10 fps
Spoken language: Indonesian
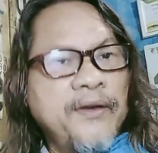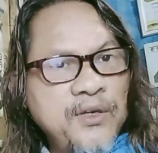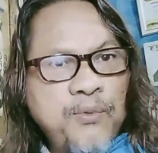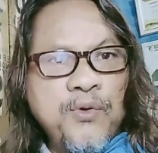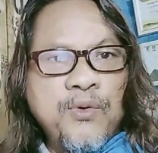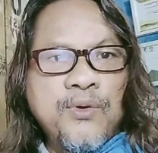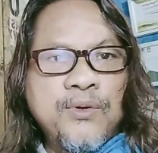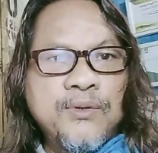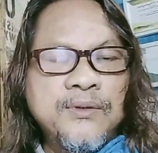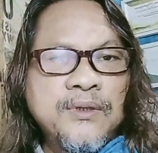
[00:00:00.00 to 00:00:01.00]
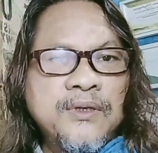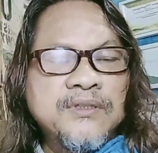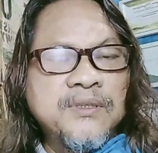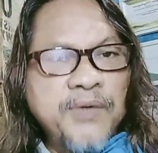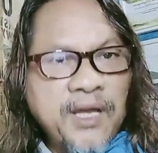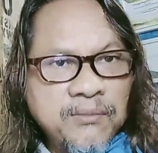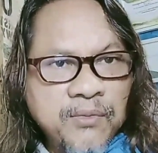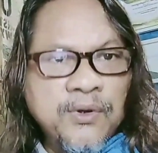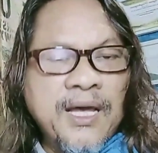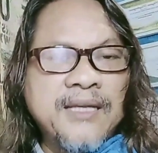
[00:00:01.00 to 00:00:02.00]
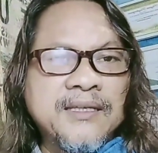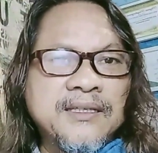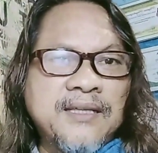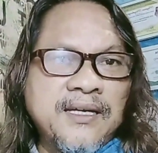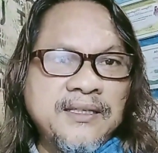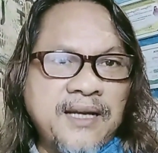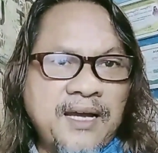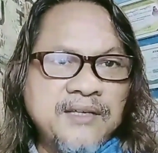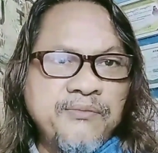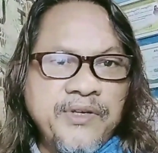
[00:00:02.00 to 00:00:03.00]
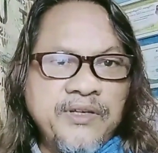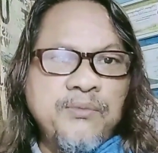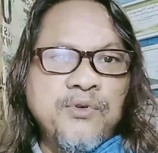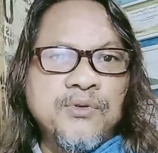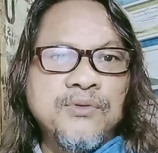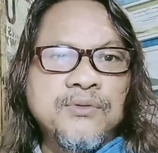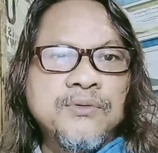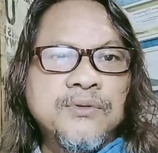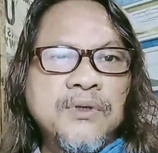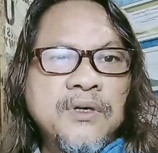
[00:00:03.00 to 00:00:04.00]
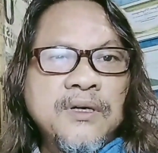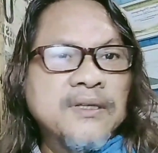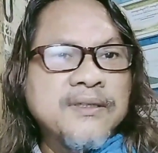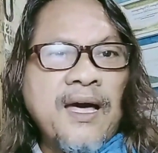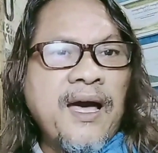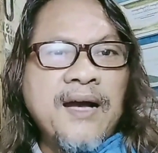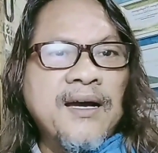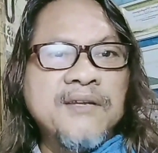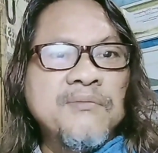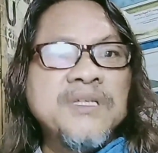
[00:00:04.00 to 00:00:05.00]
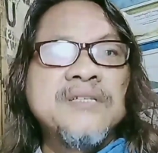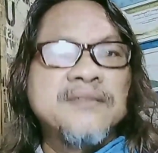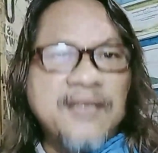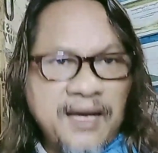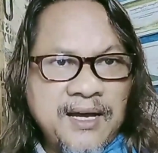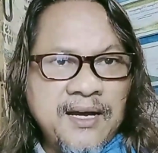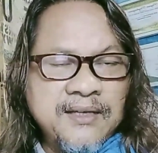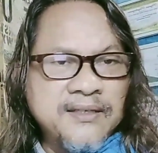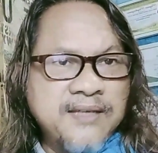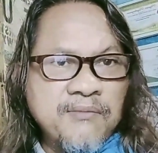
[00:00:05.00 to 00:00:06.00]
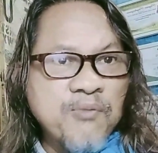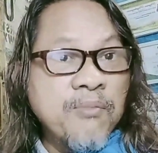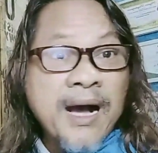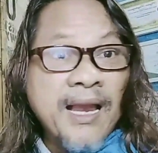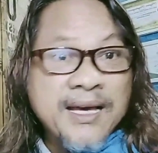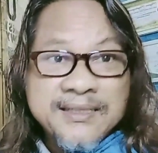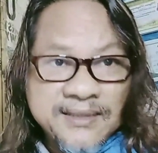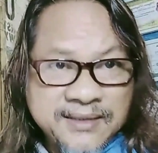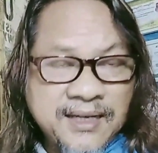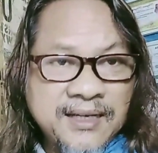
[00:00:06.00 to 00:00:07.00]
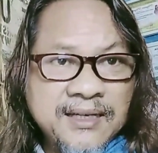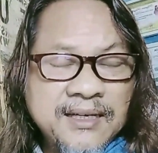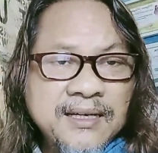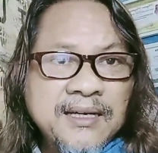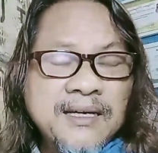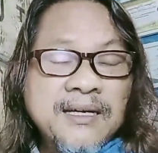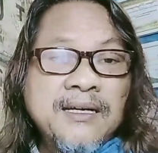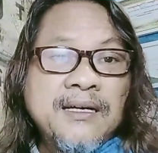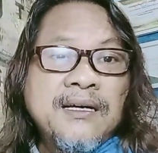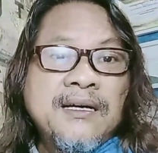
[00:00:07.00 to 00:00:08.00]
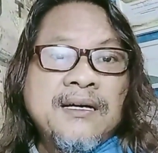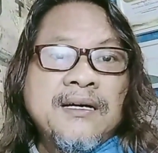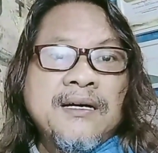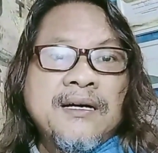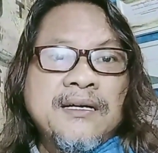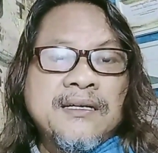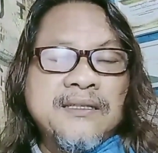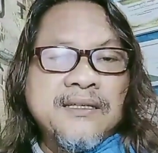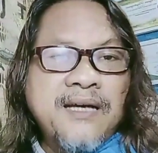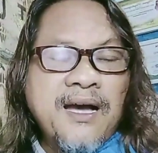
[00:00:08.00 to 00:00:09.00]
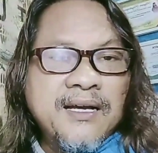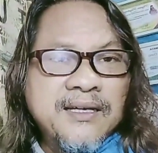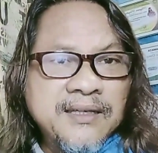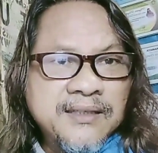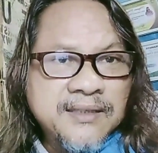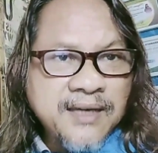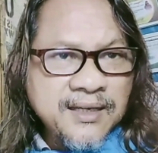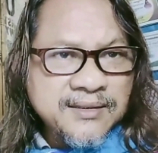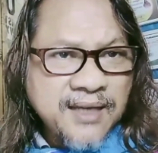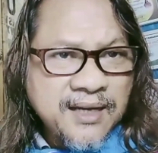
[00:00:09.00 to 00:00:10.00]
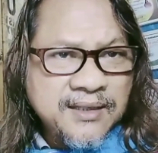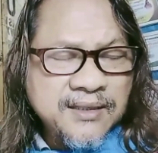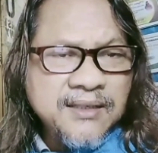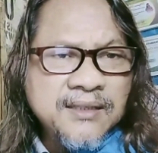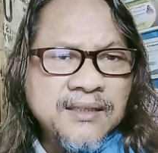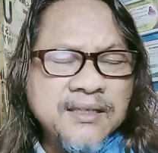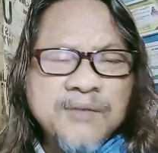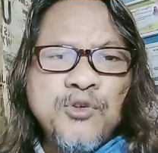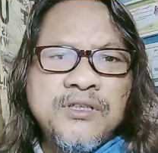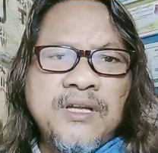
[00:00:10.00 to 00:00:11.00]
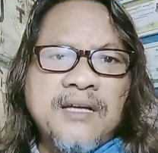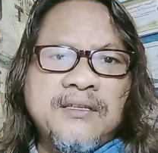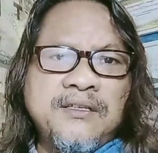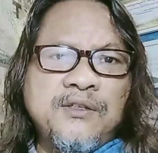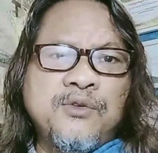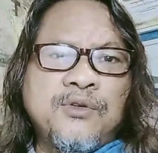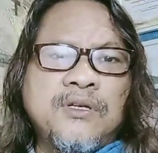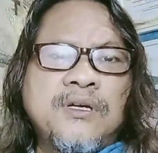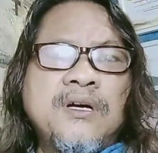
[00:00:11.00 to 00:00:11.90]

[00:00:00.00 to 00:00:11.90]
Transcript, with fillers: Ibu, sembilan bulan kita di rahim ibu. Tak akan bisa kita membalasnya Ketika kita sakit, ibu tidak tidur.